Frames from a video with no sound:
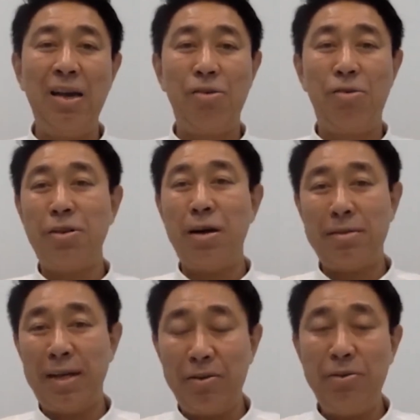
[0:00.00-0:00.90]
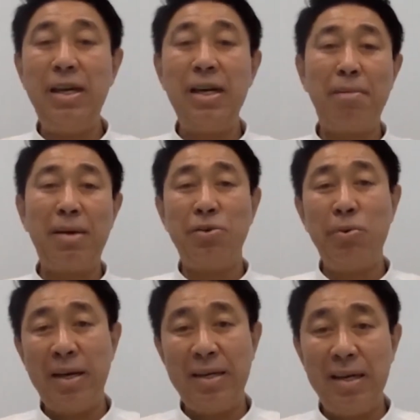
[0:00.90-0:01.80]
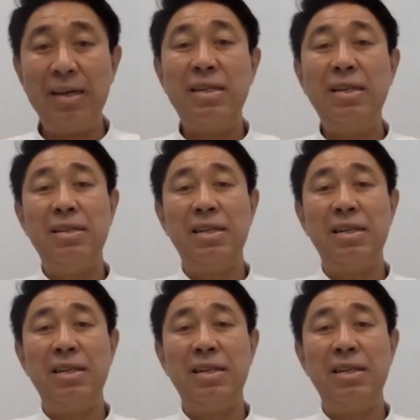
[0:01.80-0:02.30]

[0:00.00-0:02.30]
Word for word: คงต้องเอาเทคโนโลยีเข้ามาช่วยเยอะขึ้น